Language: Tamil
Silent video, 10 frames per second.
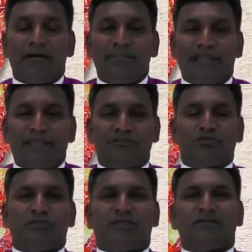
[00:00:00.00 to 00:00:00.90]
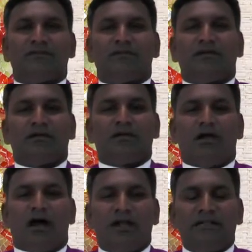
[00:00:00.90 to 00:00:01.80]
கப்ரேல் தூதர்
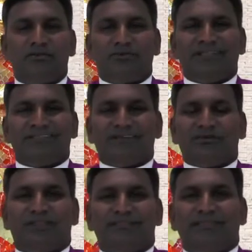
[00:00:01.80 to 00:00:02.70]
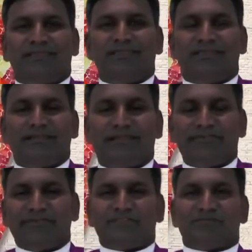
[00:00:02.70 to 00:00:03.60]
ஆண்டோருடைய திருவிழத்தை
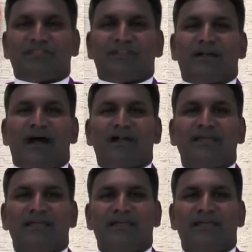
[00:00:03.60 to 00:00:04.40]
நிறைவேற்றுவதற்காக